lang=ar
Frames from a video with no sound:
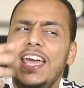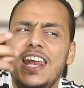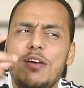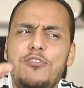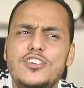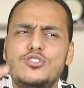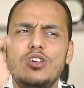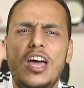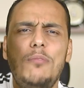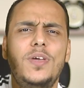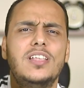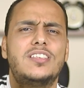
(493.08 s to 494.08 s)
هنا في
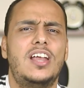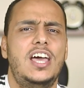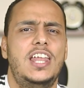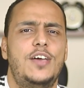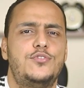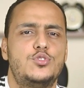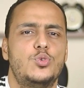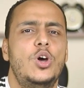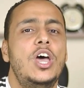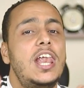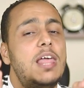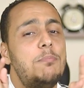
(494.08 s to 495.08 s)
سؤال بيطرح نفسه
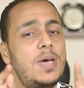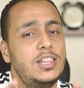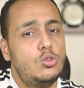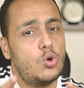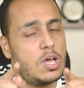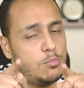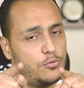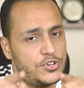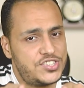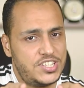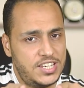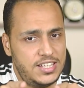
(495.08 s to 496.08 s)
لما انتوا
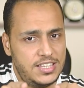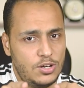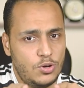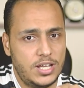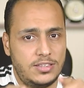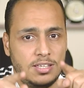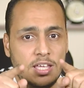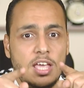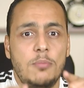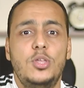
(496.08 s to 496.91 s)
كمفسرين دلوقتي